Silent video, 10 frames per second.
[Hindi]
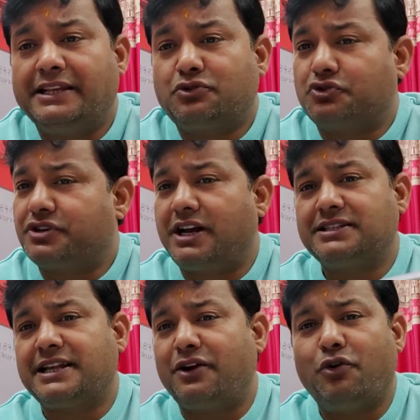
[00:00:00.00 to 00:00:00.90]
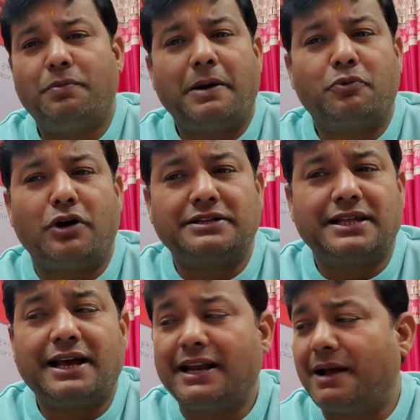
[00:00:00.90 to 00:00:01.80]
इस क्वेश्चन का आंसर आई होप आपको
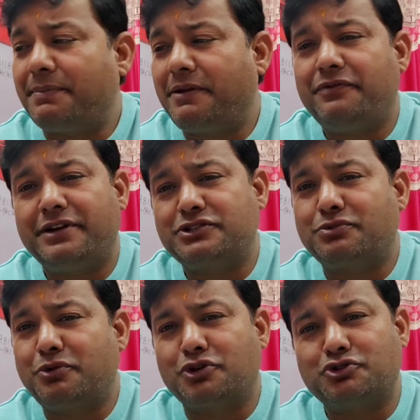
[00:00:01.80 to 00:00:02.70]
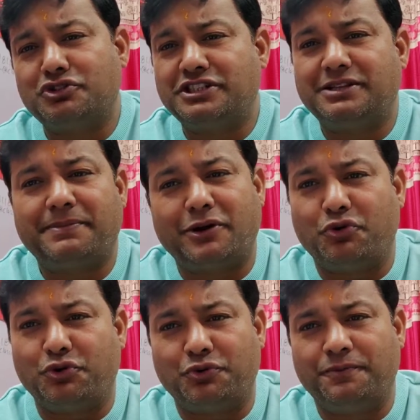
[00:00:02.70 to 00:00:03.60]
आसान अगर आपने फर्स्ट ब्लॉग्स को अच्छे से पढ़ा
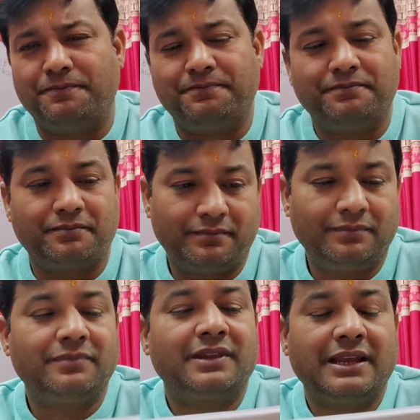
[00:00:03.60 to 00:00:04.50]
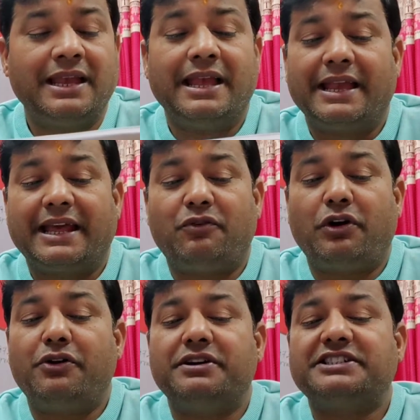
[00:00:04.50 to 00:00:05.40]
हो तो Kera,
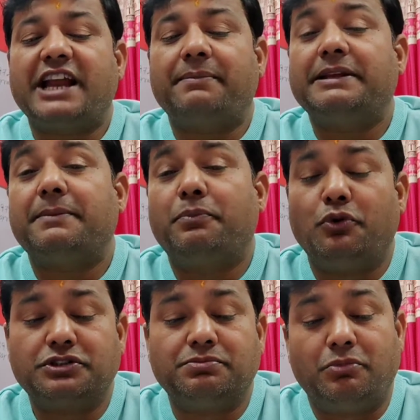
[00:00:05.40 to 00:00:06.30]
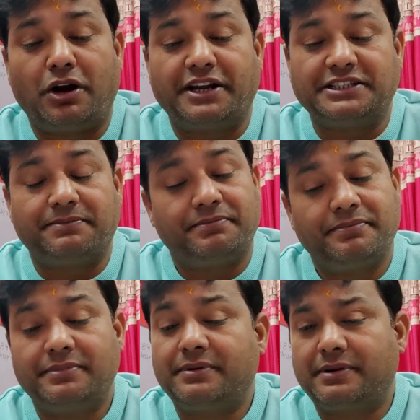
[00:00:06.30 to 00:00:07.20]
what do you understand by the postmodernism?
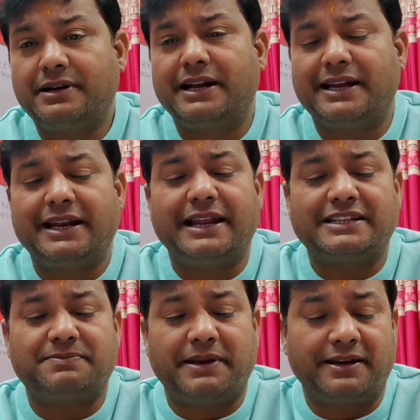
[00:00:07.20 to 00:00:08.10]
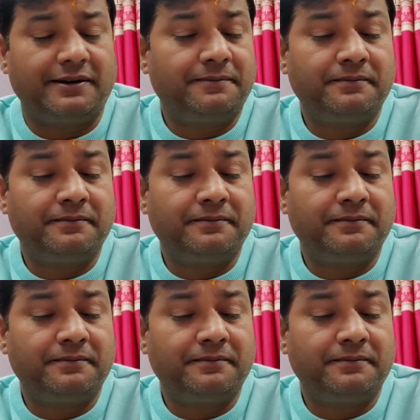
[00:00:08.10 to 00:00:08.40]
Critically explain.